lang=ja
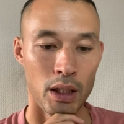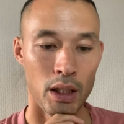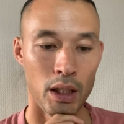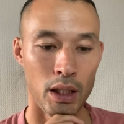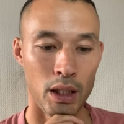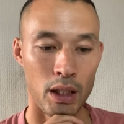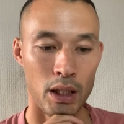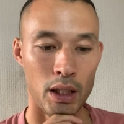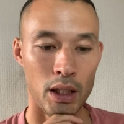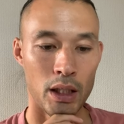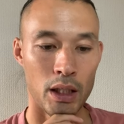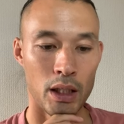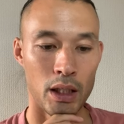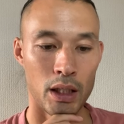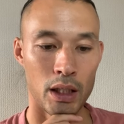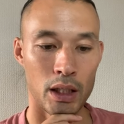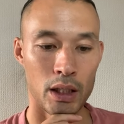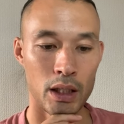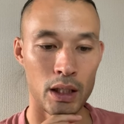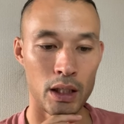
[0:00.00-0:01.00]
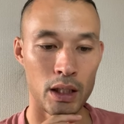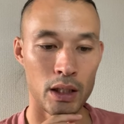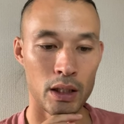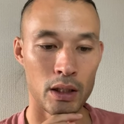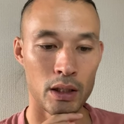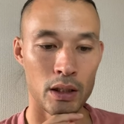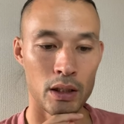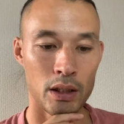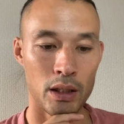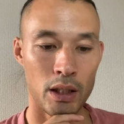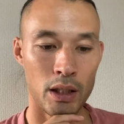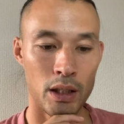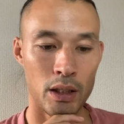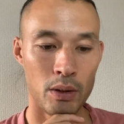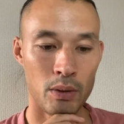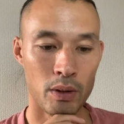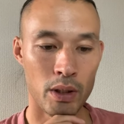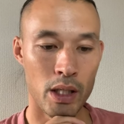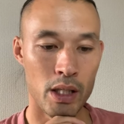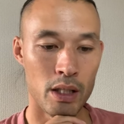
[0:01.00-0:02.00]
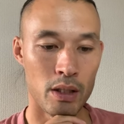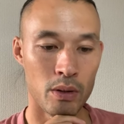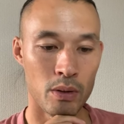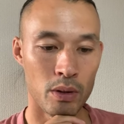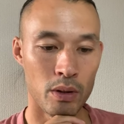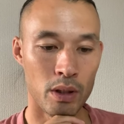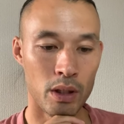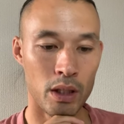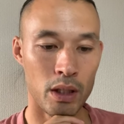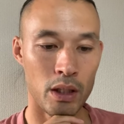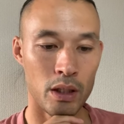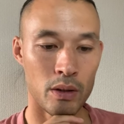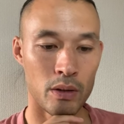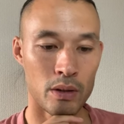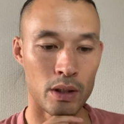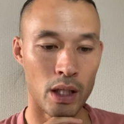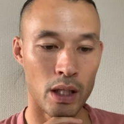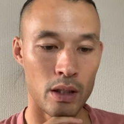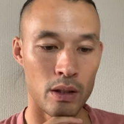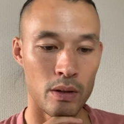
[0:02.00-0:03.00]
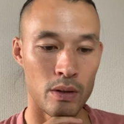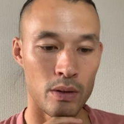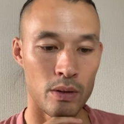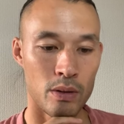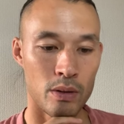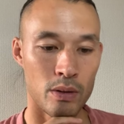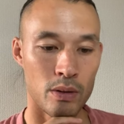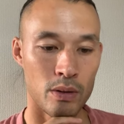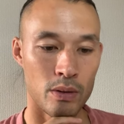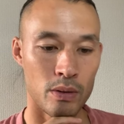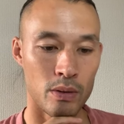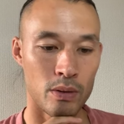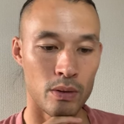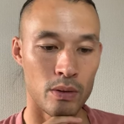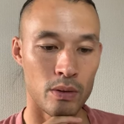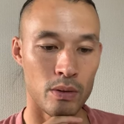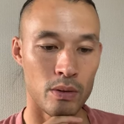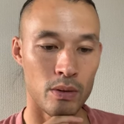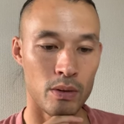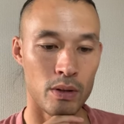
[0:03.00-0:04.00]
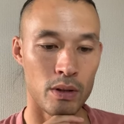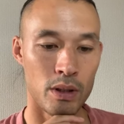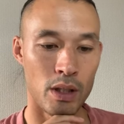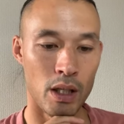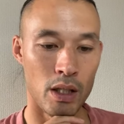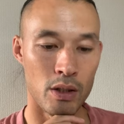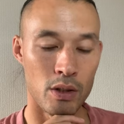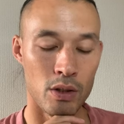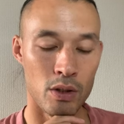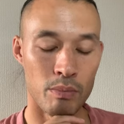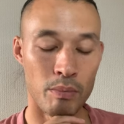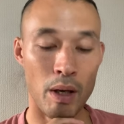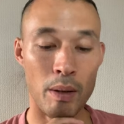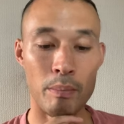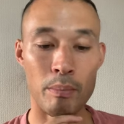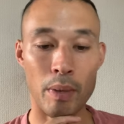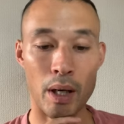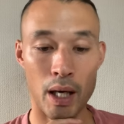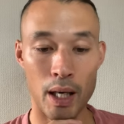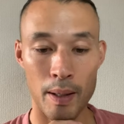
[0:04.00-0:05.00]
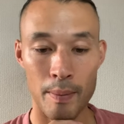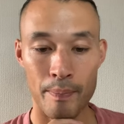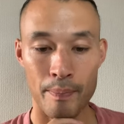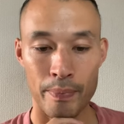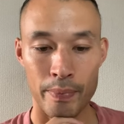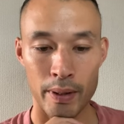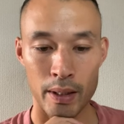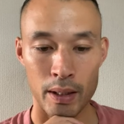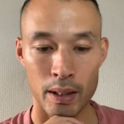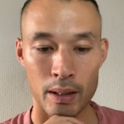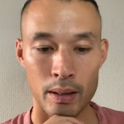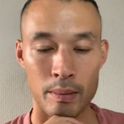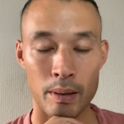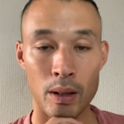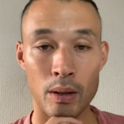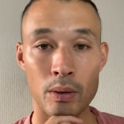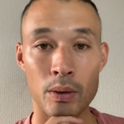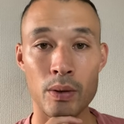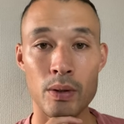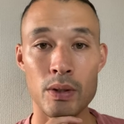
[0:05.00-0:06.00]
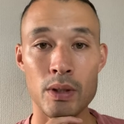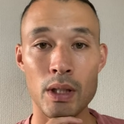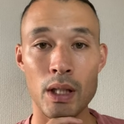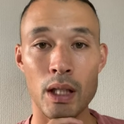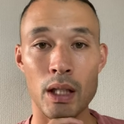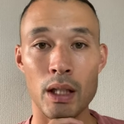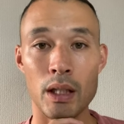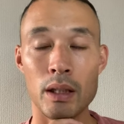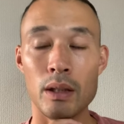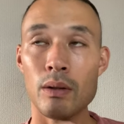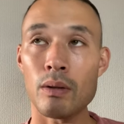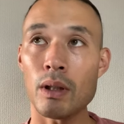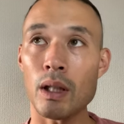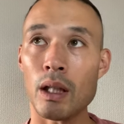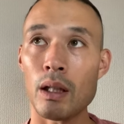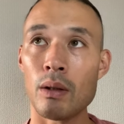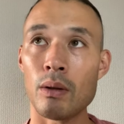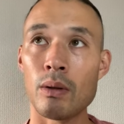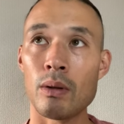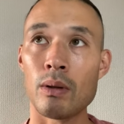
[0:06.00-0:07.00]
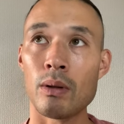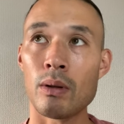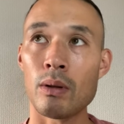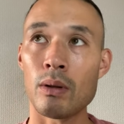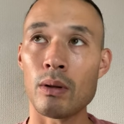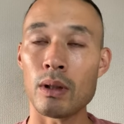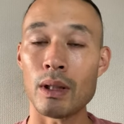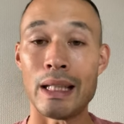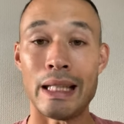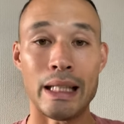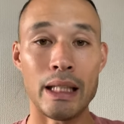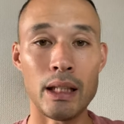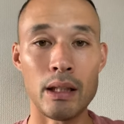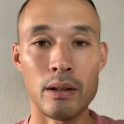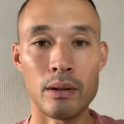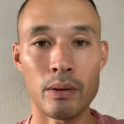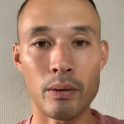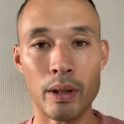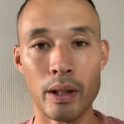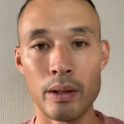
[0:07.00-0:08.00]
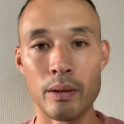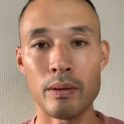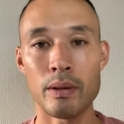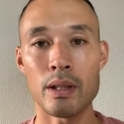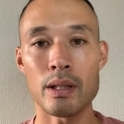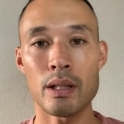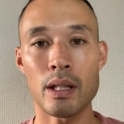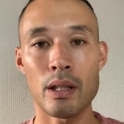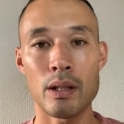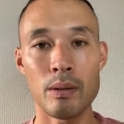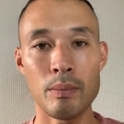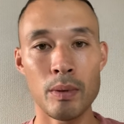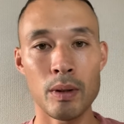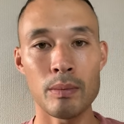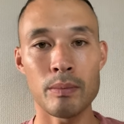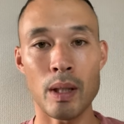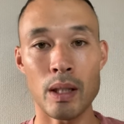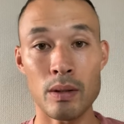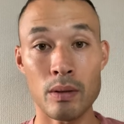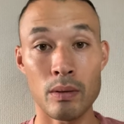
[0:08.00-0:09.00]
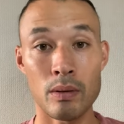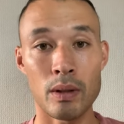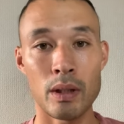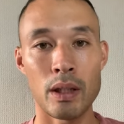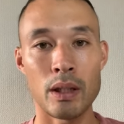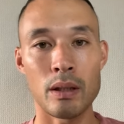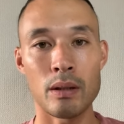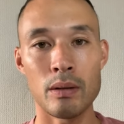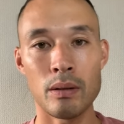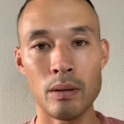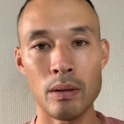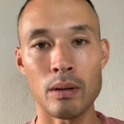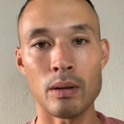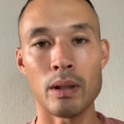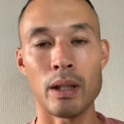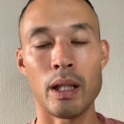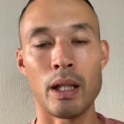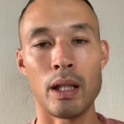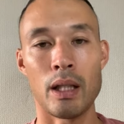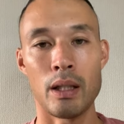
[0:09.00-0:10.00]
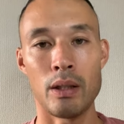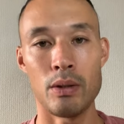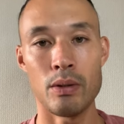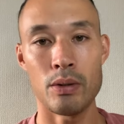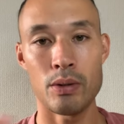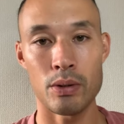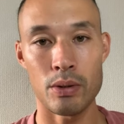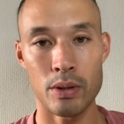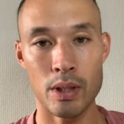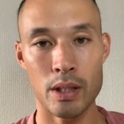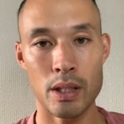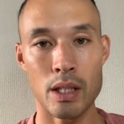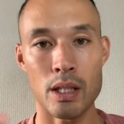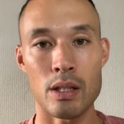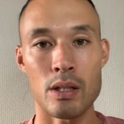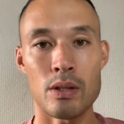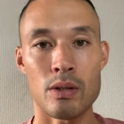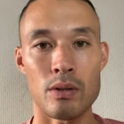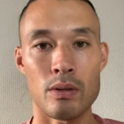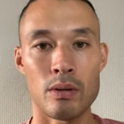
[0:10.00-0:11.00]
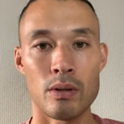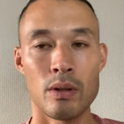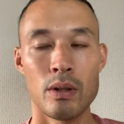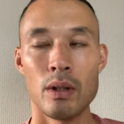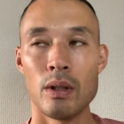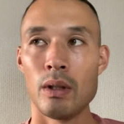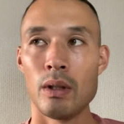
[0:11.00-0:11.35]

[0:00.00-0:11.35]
えー、リーグ、えー、4回戦の時はリーグの最優秀選手メンバー、まあ、オールスターとか、オーリーグとか言うんですけれども、まあ、そのリーグの、えー、優秀な選手